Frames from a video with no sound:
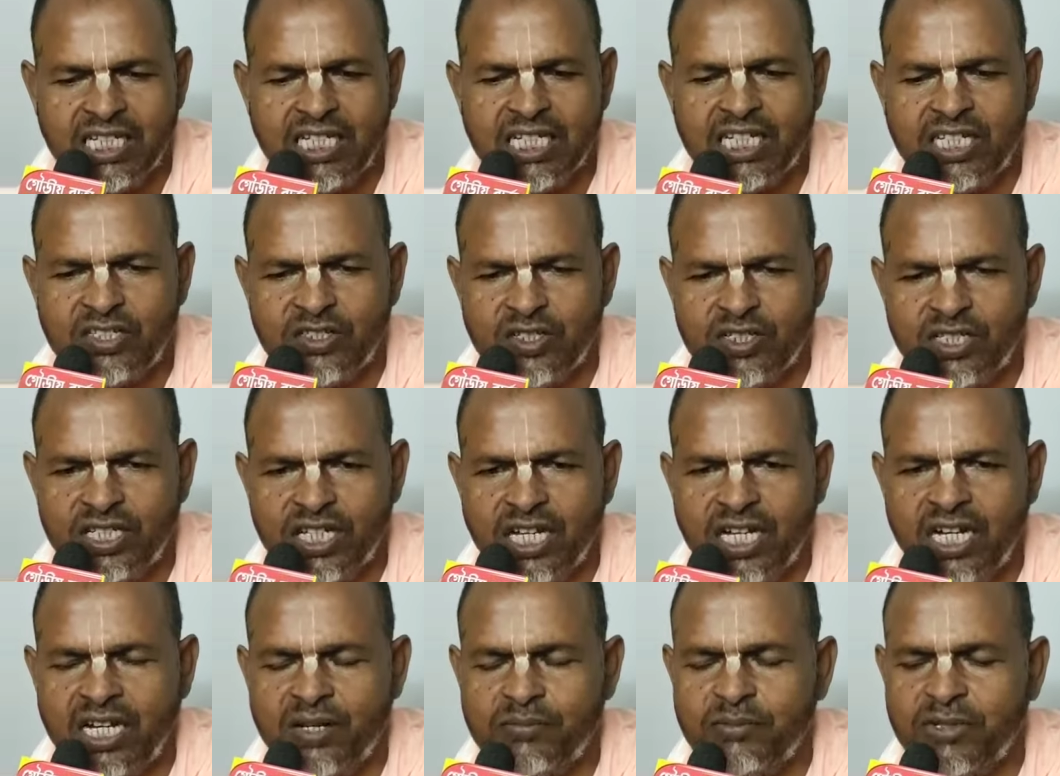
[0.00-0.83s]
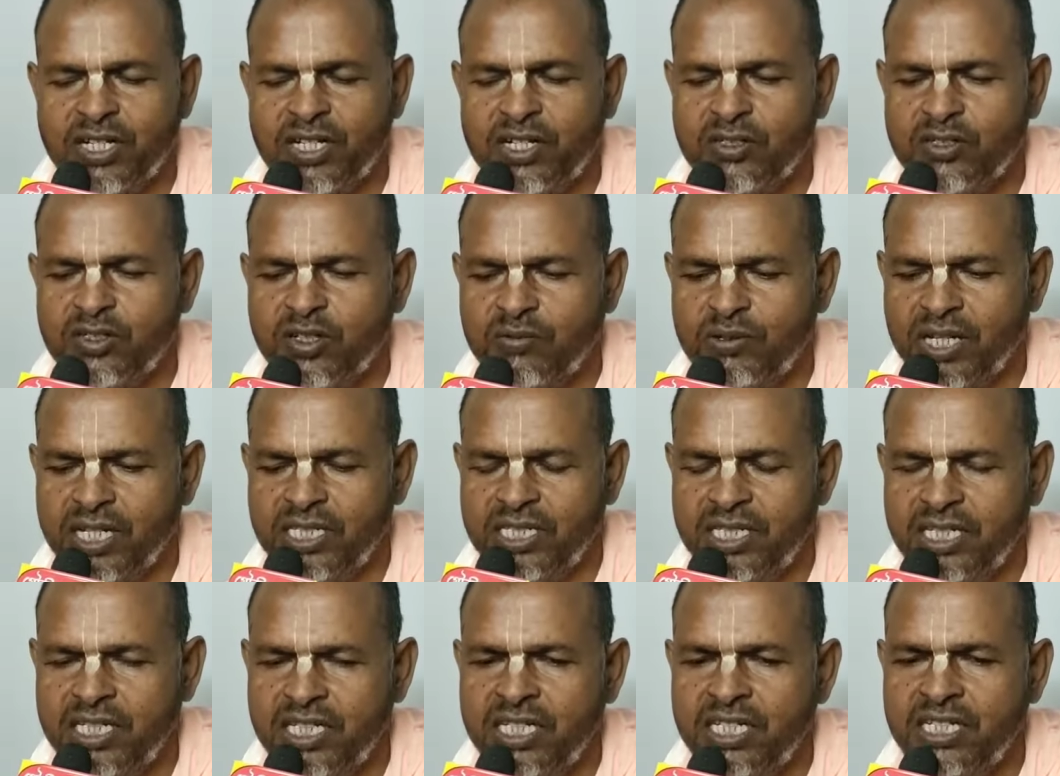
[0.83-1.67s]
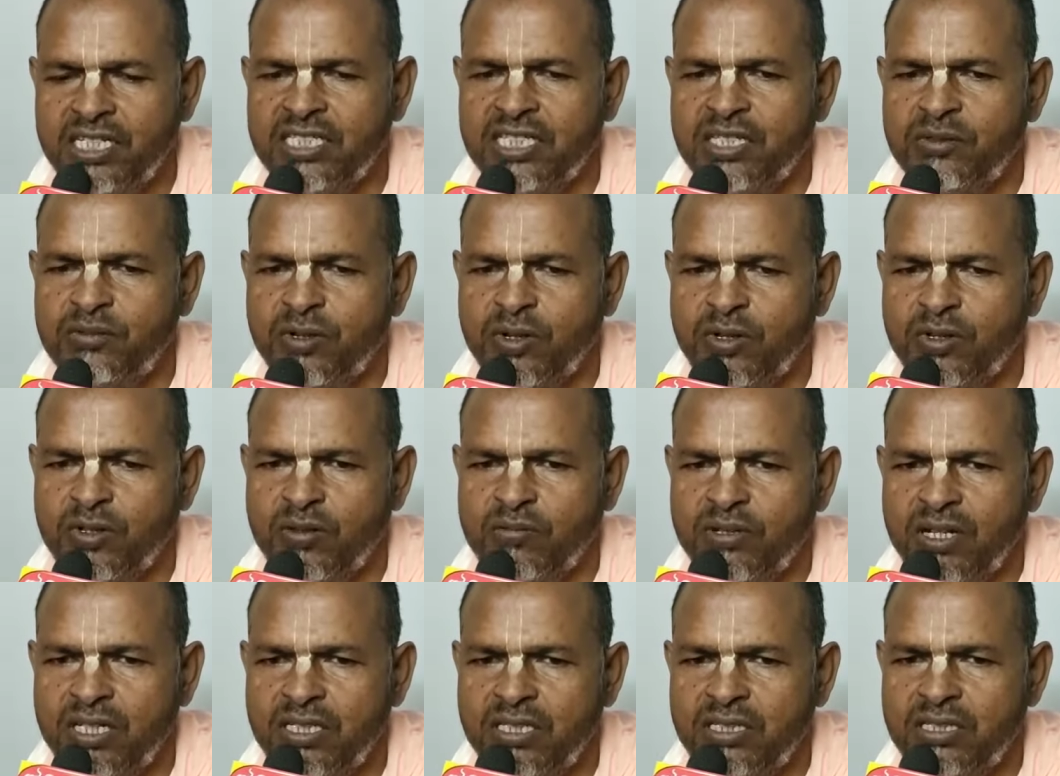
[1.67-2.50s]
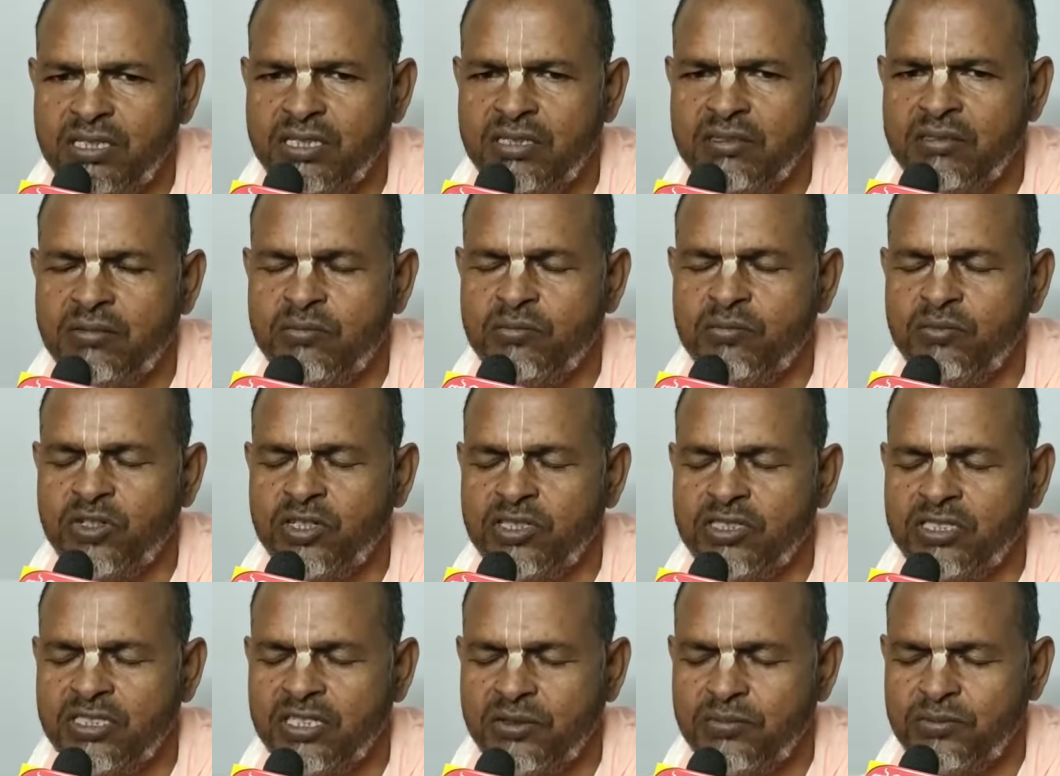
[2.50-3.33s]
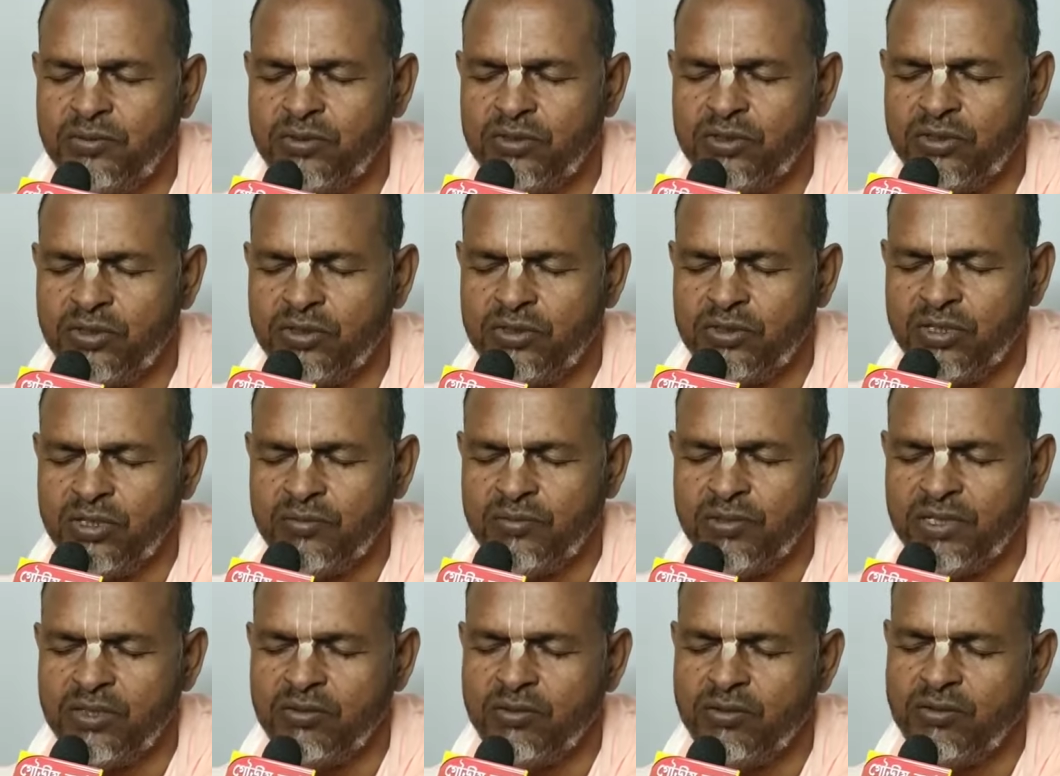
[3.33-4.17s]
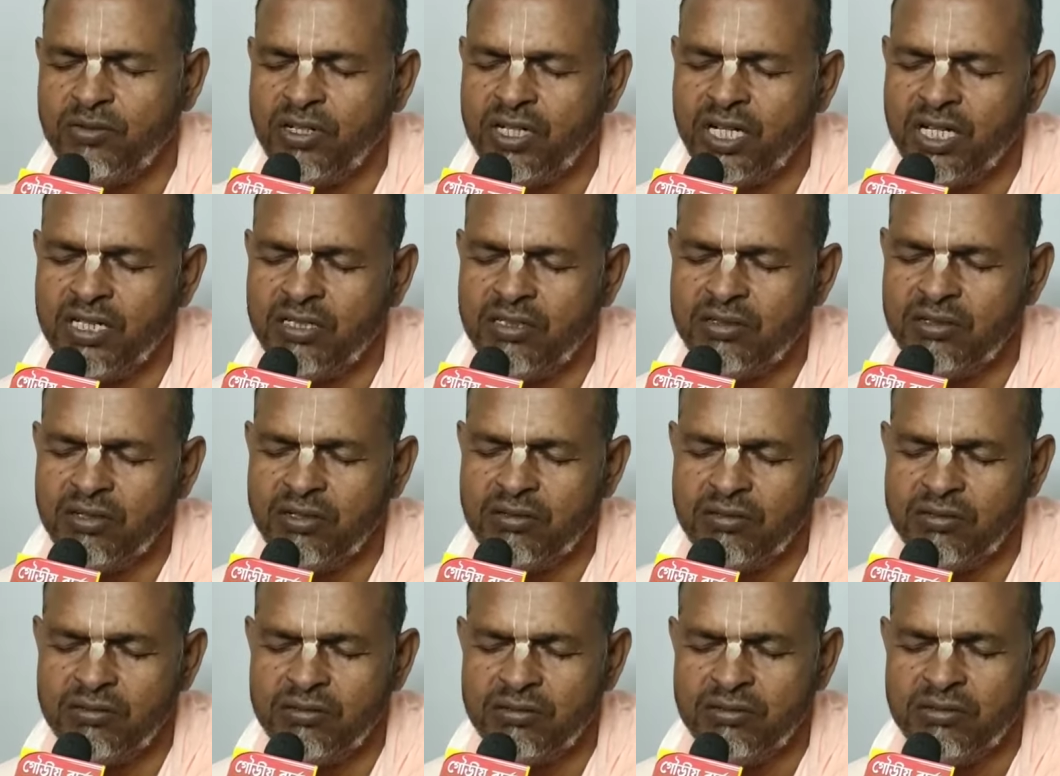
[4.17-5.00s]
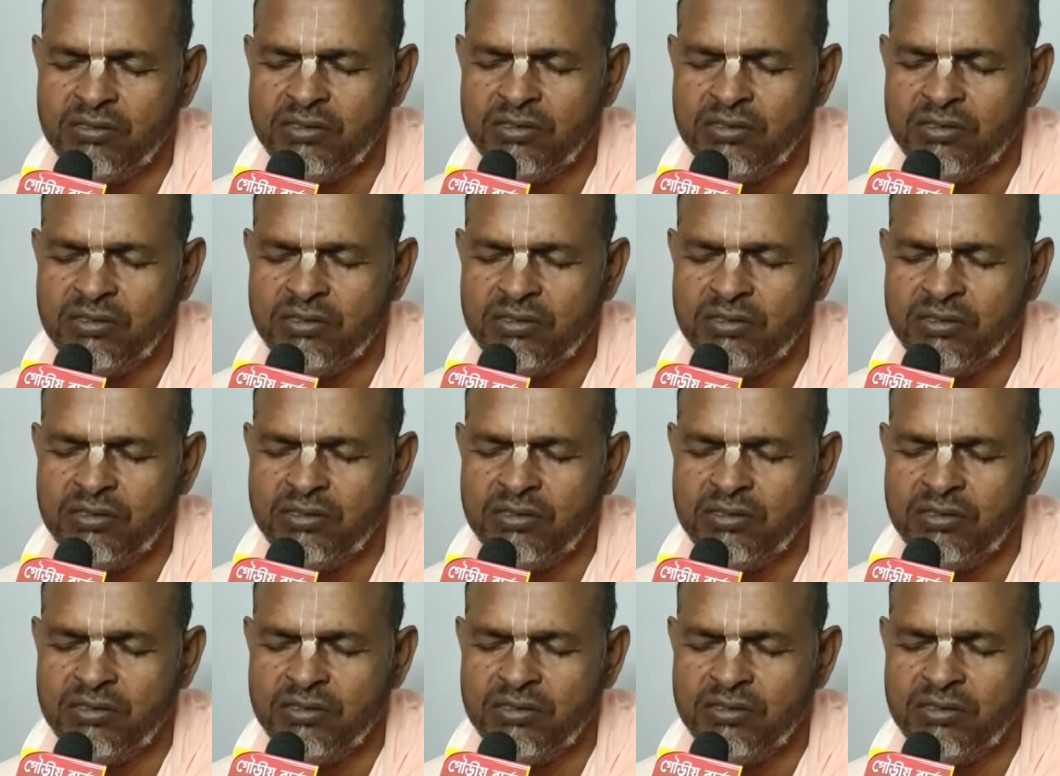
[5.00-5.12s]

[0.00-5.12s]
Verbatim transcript: এই জন্যে আপনারা সবাই সেই ভগবান মর্যাদা পুরুষোত্তমের গুণগান করুন